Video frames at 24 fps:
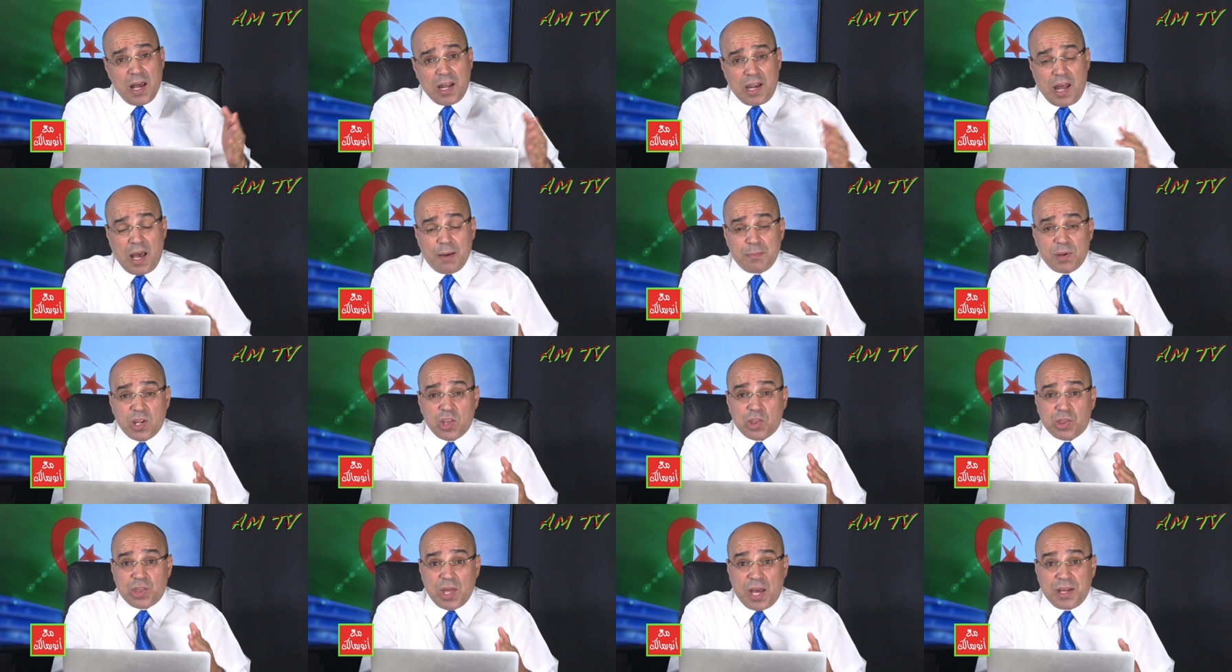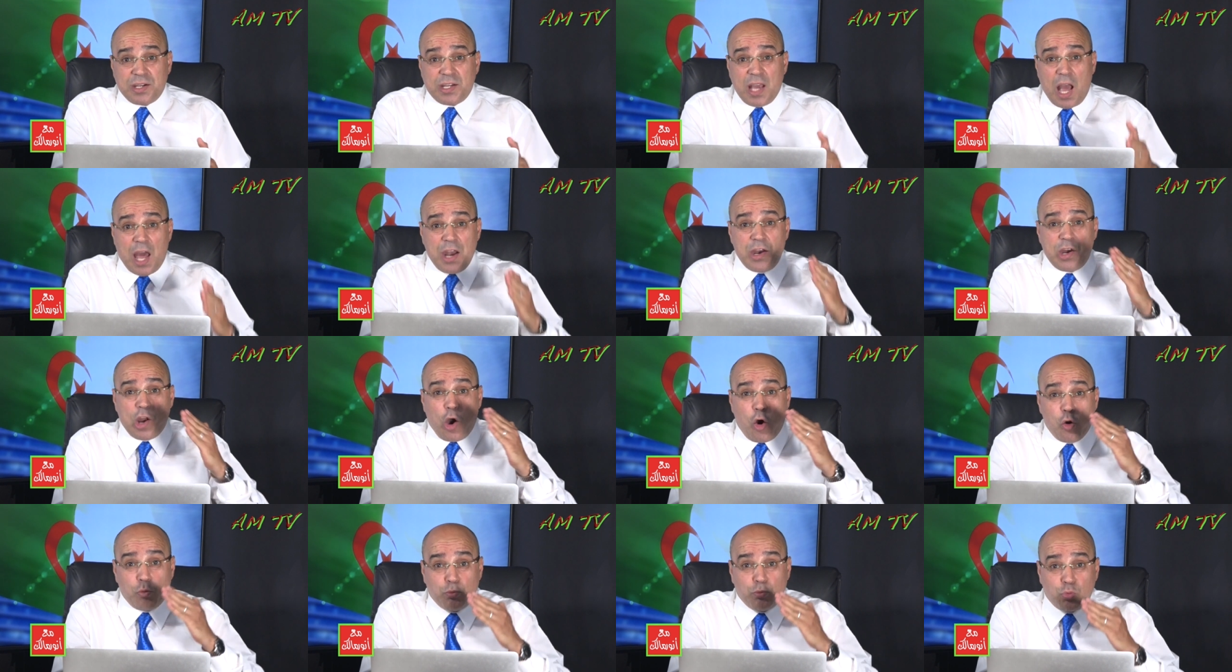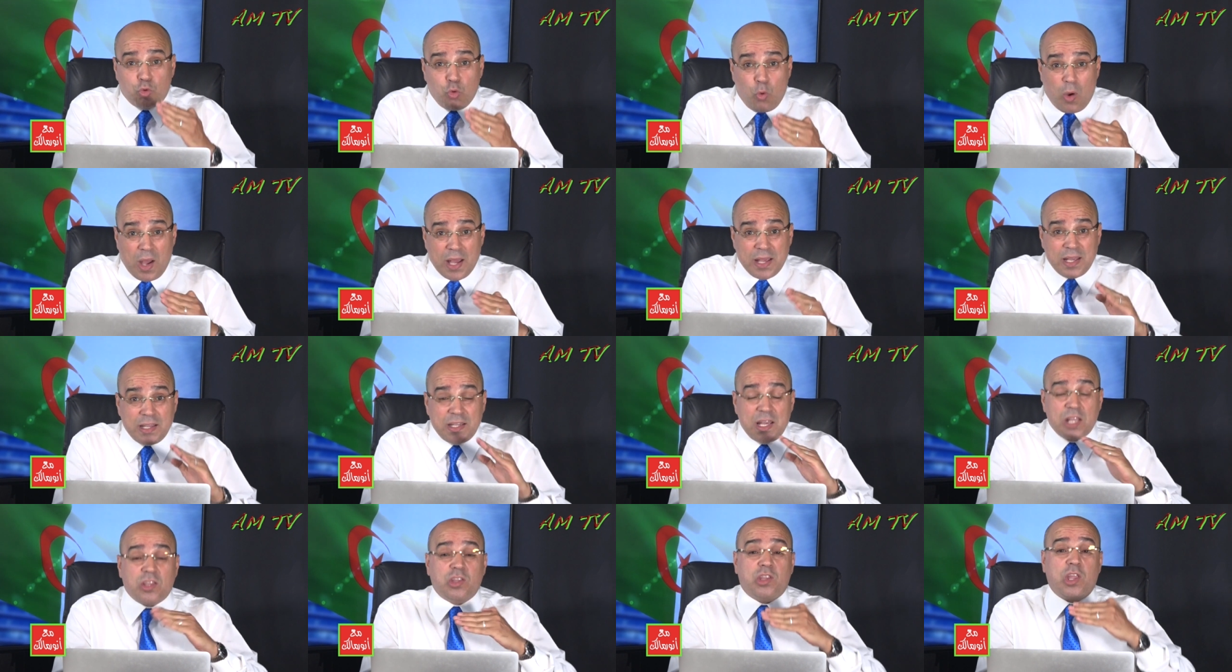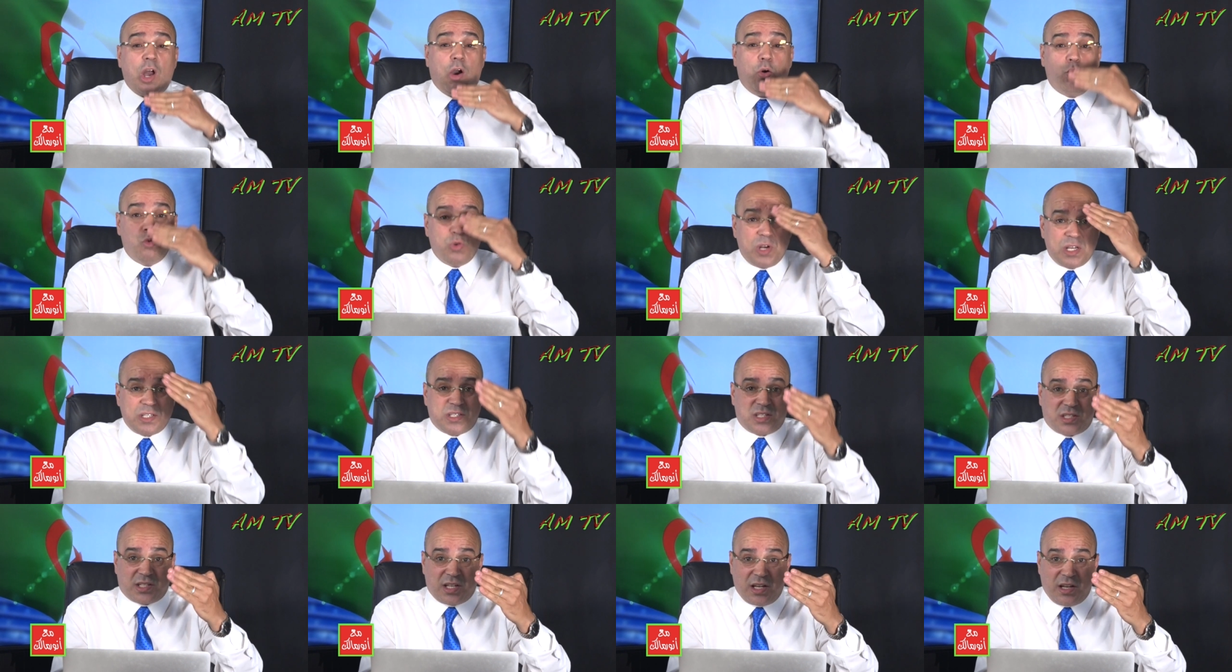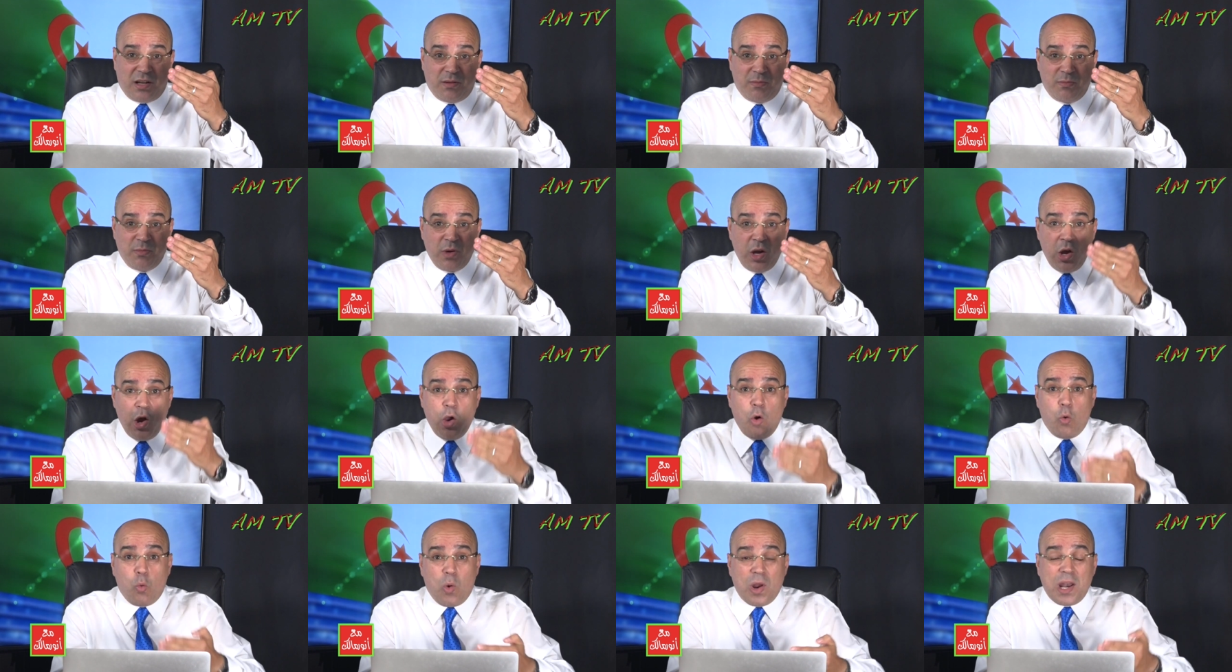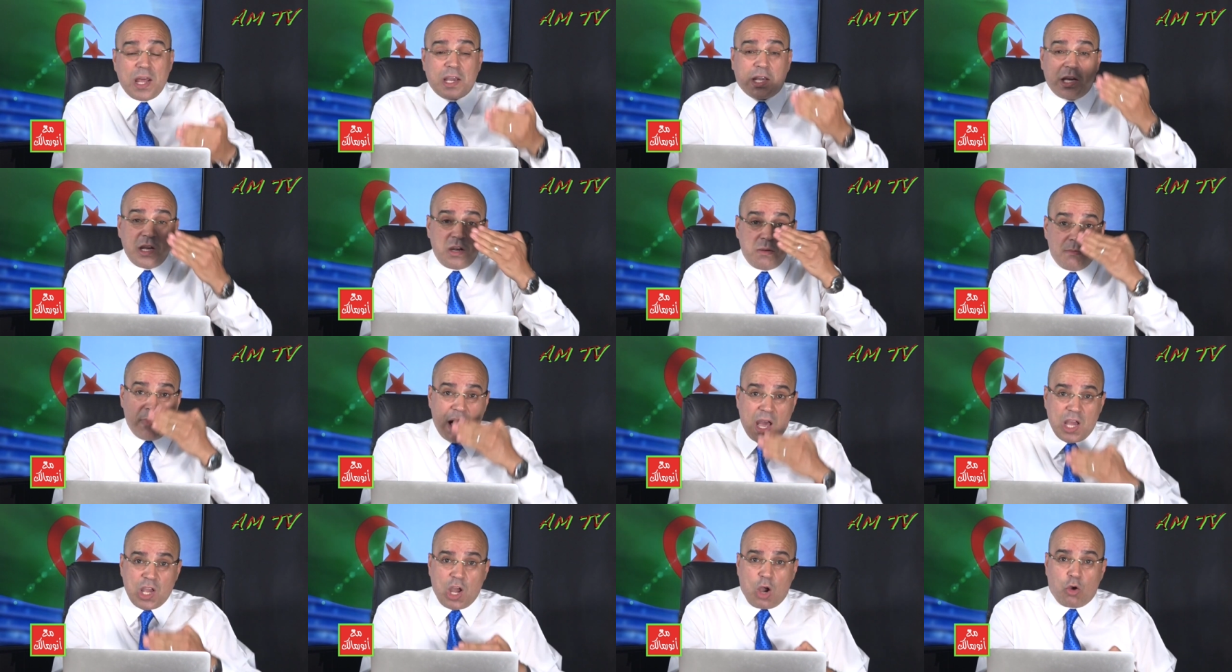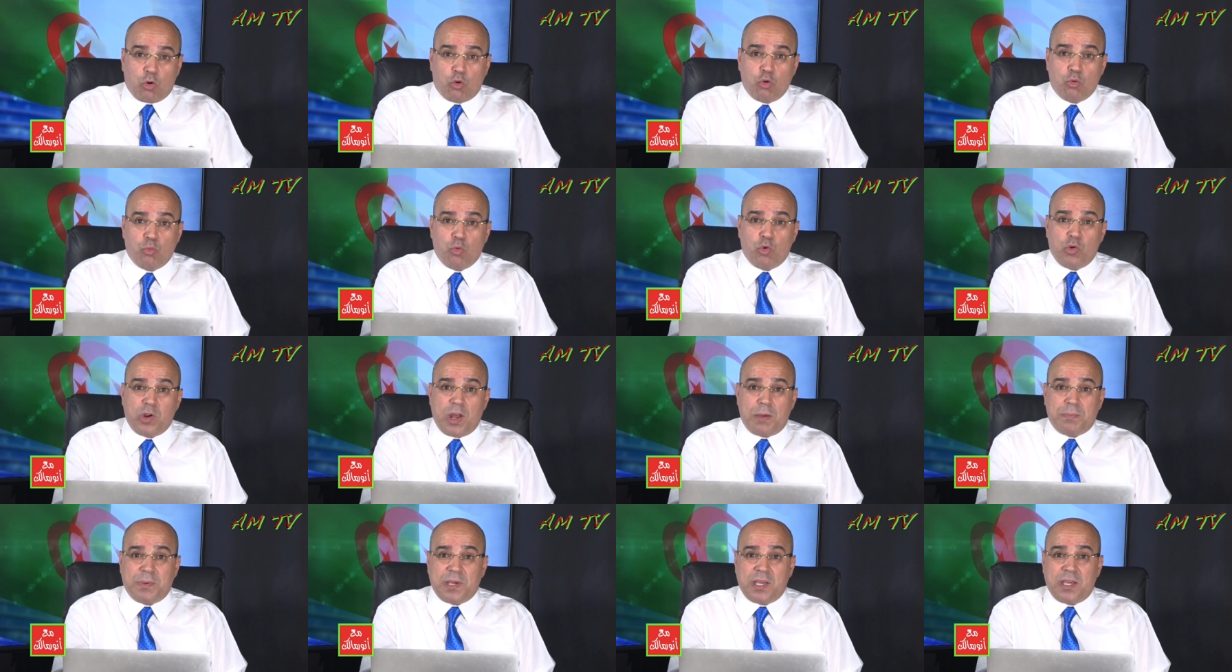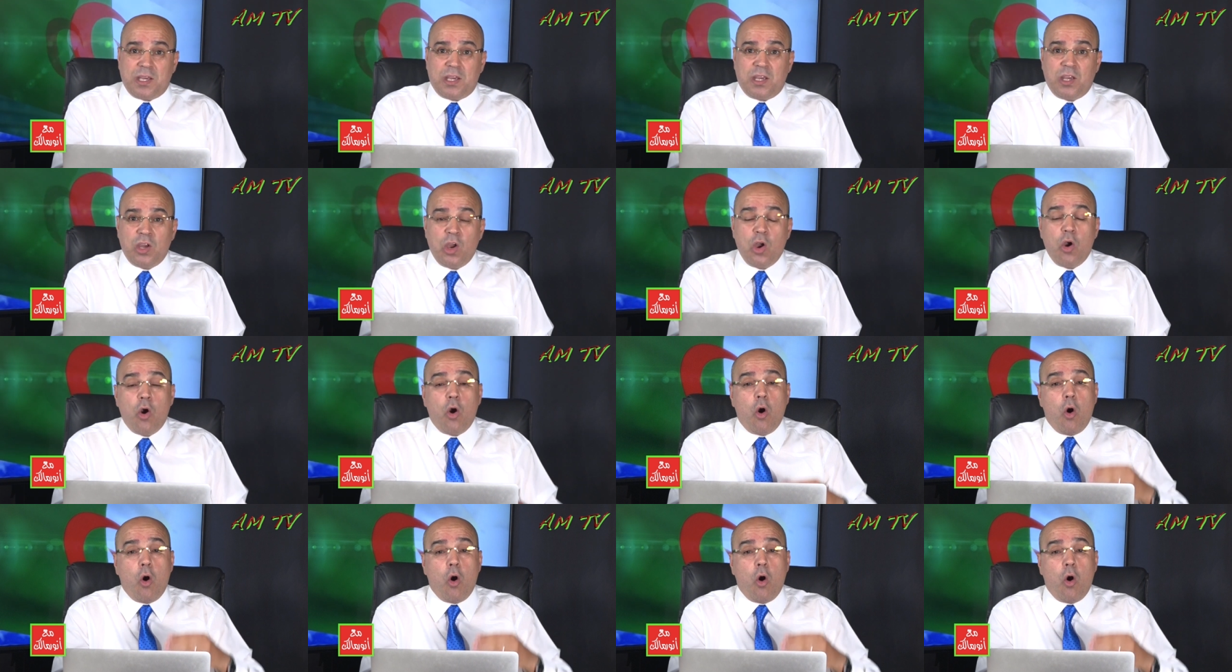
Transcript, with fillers: الأمر الثاني أنهم يدعون السلم ولكن ما يقومون به